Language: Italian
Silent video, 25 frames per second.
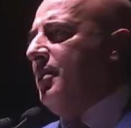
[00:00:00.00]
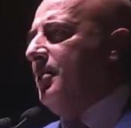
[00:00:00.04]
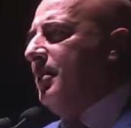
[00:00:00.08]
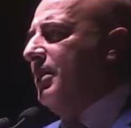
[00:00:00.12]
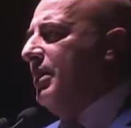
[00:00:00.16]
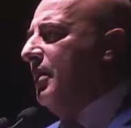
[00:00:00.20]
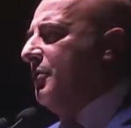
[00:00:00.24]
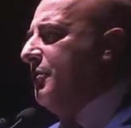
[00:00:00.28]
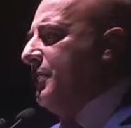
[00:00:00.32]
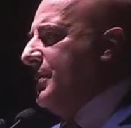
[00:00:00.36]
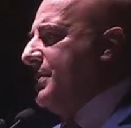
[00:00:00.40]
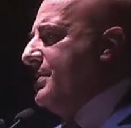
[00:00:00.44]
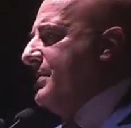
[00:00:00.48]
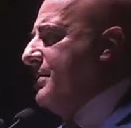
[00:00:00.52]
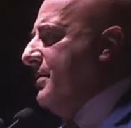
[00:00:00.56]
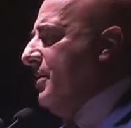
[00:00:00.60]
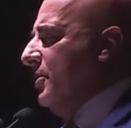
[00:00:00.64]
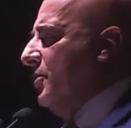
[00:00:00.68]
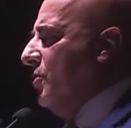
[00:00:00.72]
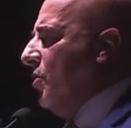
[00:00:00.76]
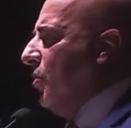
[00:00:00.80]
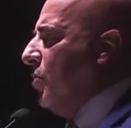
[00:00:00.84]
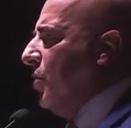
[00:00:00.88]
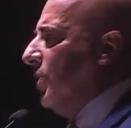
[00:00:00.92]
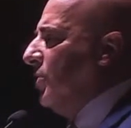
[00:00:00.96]

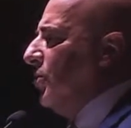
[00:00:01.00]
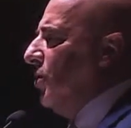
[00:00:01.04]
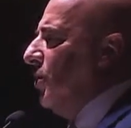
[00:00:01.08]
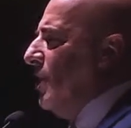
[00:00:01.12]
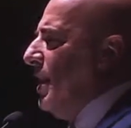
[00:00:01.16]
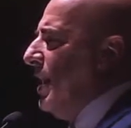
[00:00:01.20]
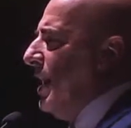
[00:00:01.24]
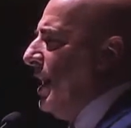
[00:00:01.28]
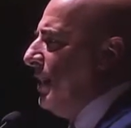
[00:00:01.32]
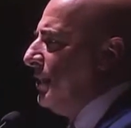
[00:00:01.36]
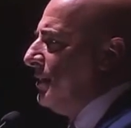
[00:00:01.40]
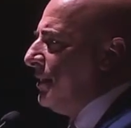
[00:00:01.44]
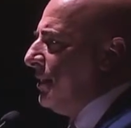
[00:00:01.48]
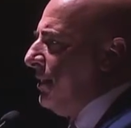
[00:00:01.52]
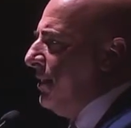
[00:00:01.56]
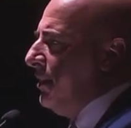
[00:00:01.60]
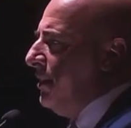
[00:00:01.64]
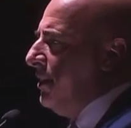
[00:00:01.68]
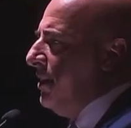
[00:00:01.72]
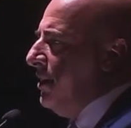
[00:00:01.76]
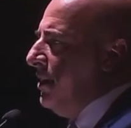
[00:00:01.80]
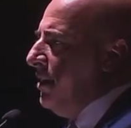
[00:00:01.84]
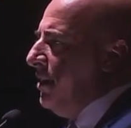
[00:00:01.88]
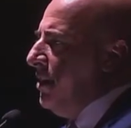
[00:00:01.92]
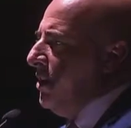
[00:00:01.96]
fastidio, quando gli altri
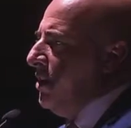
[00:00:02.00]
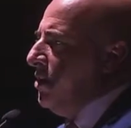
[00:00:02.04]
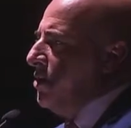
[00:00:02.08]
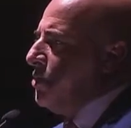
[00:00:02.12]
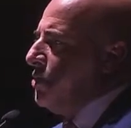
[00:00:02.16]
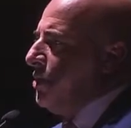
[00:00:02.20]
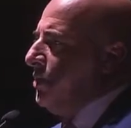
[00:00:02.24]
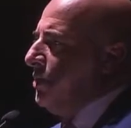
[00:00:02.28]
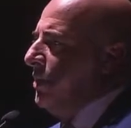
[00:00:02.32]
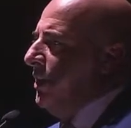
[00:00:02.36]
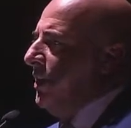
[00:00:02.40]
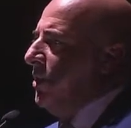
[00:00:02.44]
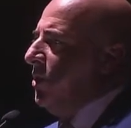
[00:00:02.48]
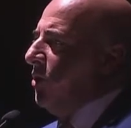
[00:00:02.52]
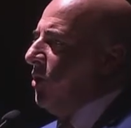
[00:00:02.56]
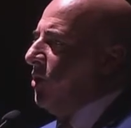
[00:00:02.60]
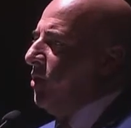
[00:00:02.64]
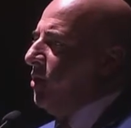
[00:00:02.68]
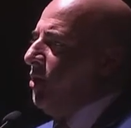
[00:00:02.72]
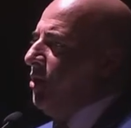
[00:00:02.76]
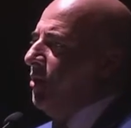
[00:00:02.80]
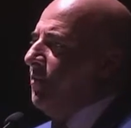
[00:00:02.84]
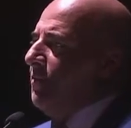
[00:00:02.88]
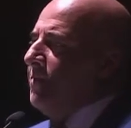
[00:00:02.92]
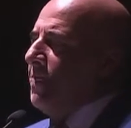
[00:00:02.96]
ci
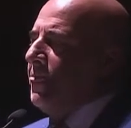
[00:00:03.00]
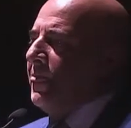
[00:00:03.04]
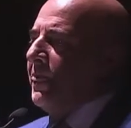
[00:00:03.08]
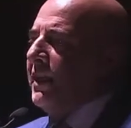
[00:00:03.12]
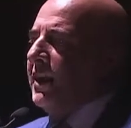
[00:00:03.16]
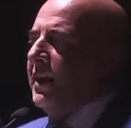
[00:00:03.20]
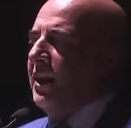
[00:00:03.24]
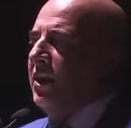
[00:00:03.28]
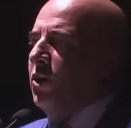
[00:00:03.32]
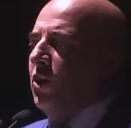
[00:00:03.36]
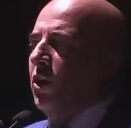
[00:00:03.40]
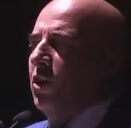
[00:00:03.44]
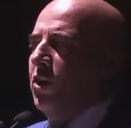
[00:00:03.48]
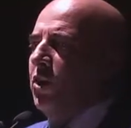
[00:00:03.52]
dicono che noi non